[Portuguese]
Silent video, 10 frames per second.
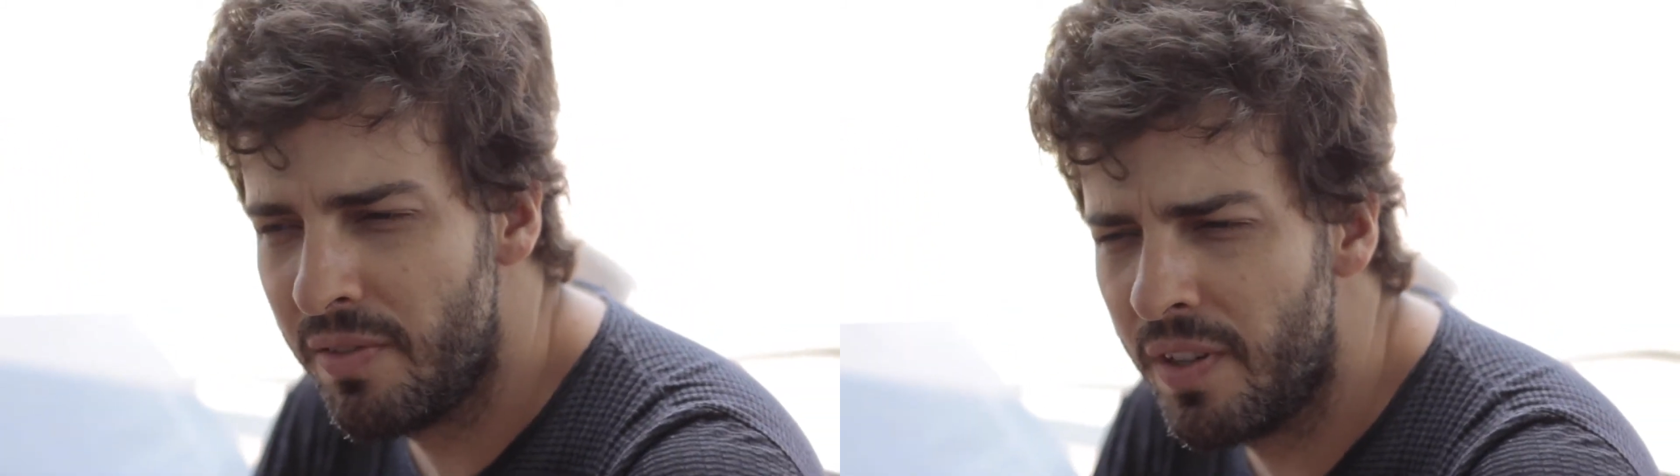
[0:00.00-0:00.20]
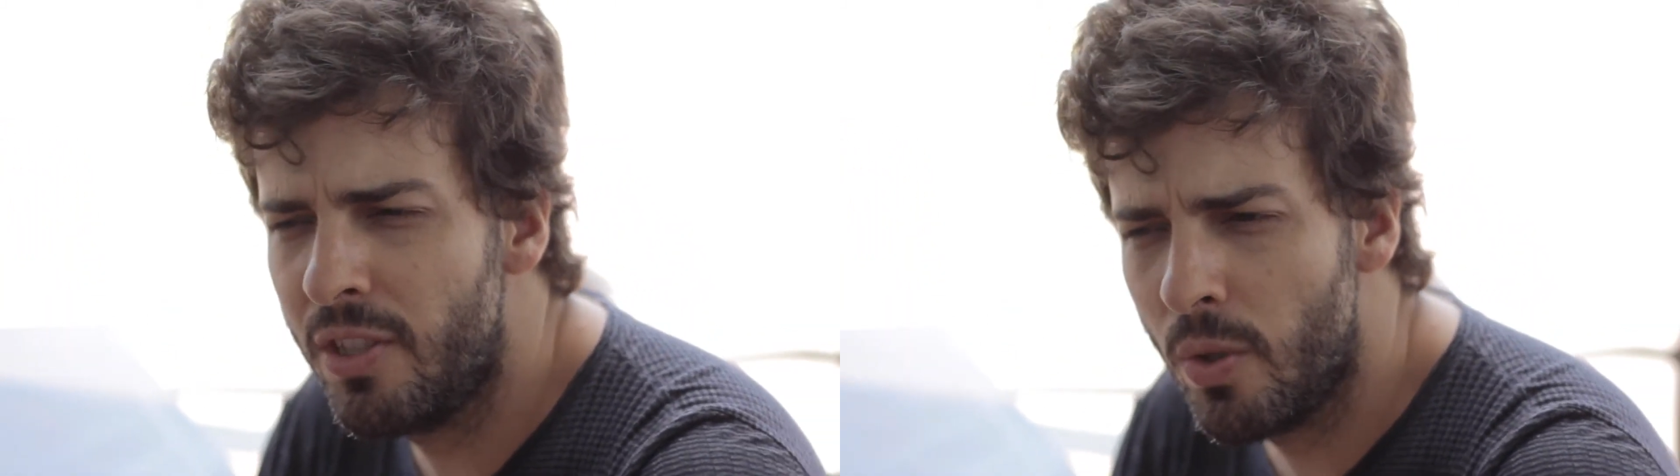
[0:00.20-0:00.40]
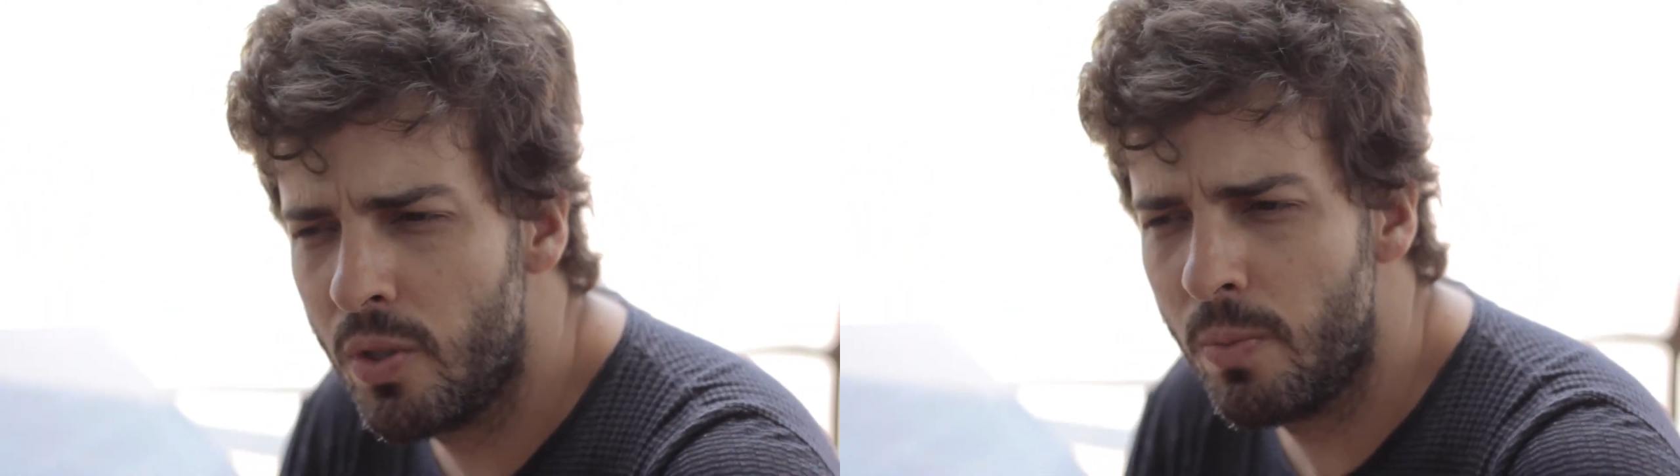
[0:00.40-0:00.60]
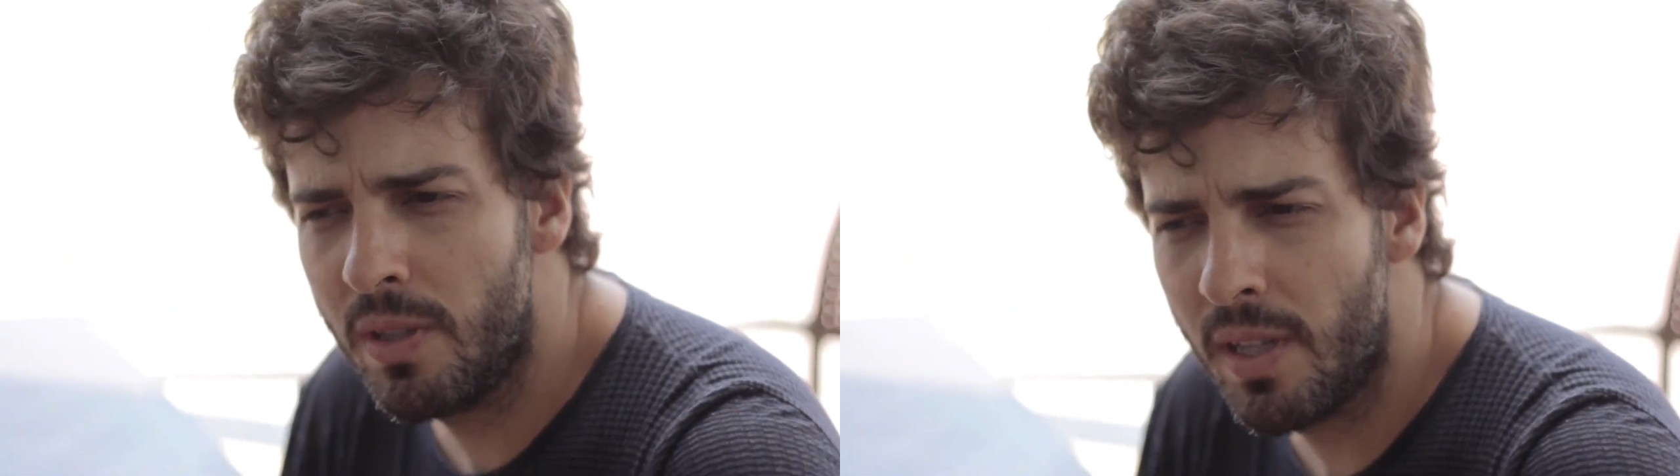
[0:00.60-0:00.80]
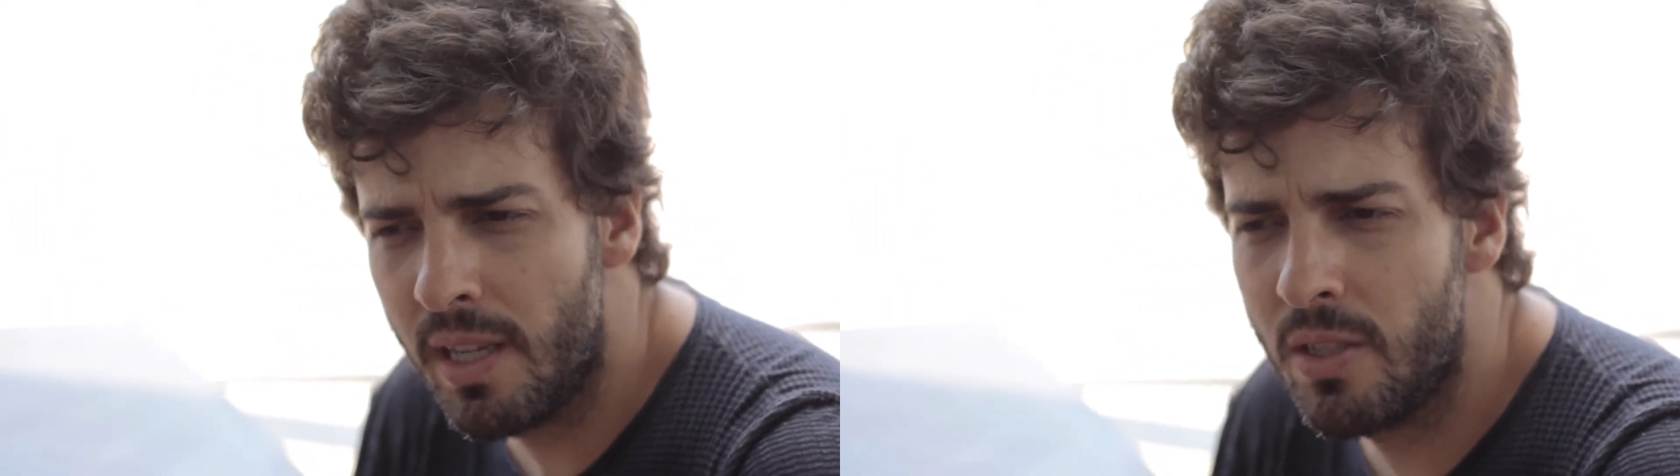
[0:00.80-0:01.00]
fim de
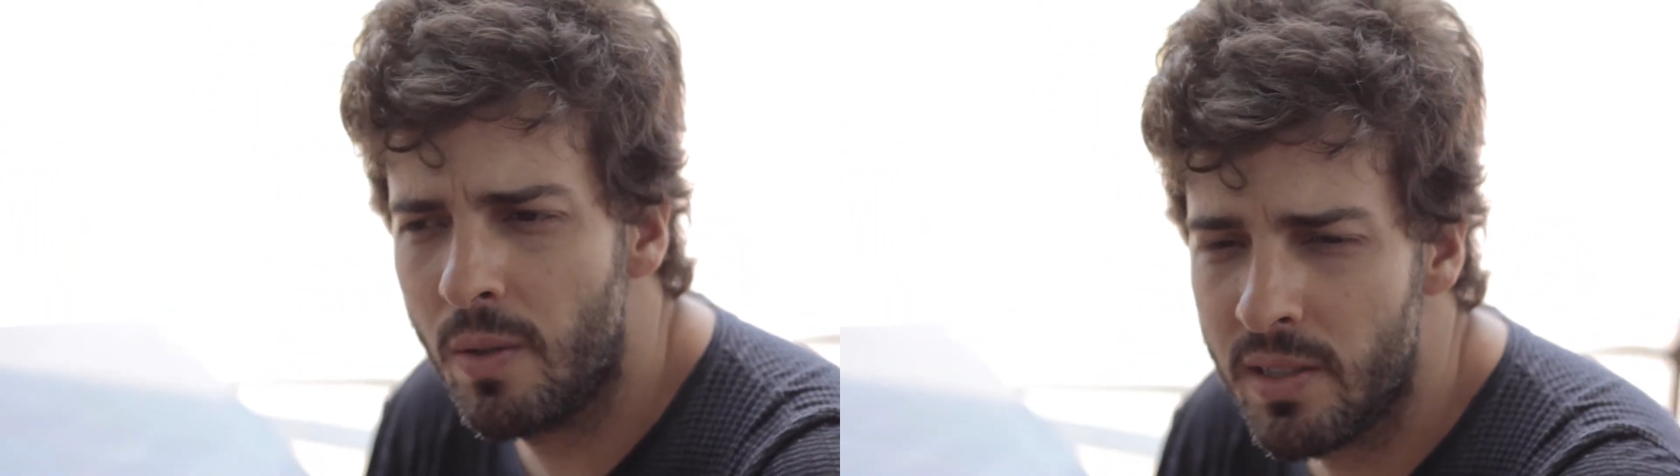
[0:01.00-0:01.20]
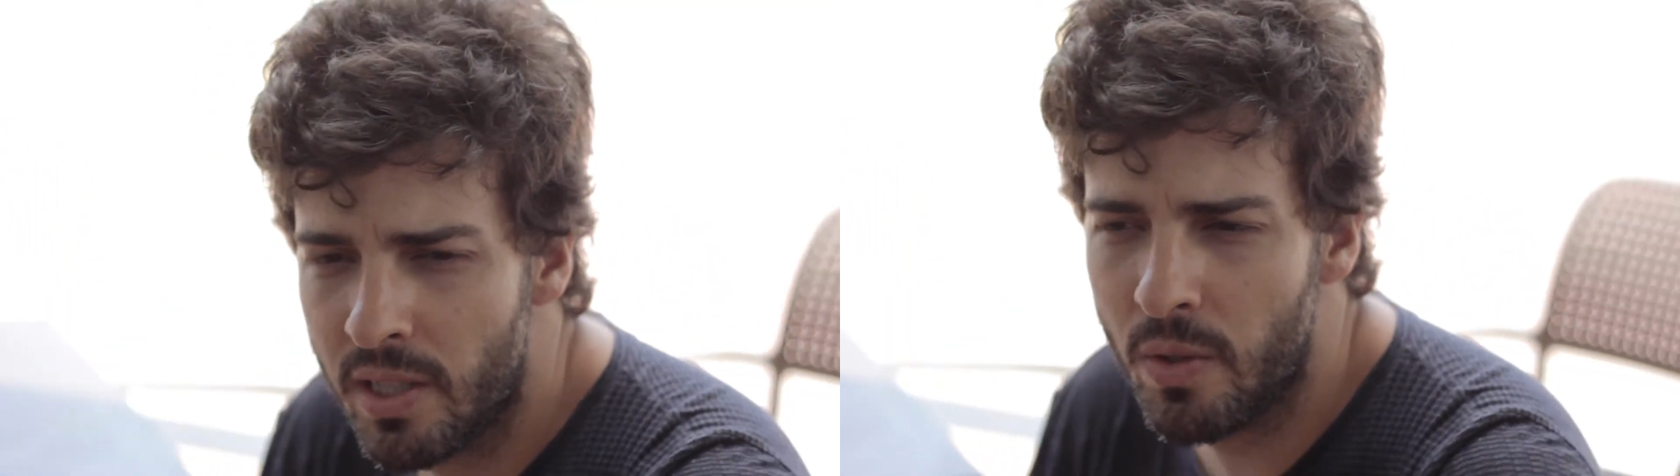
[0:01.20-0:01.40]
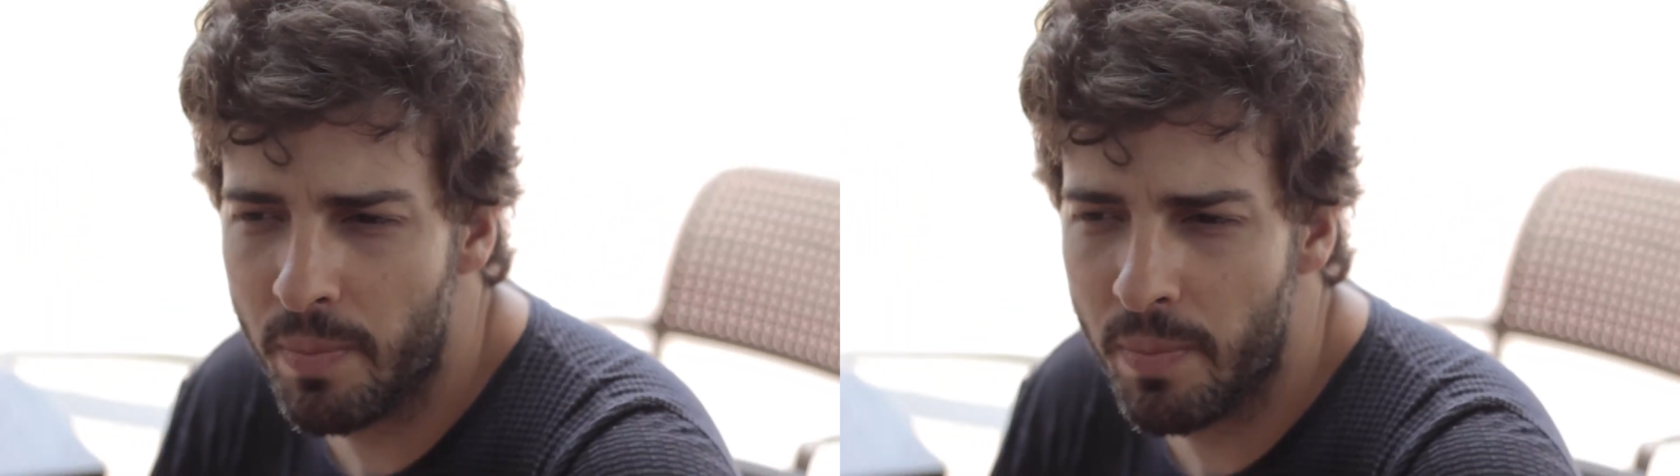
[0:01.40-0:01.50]
2013, eu lancei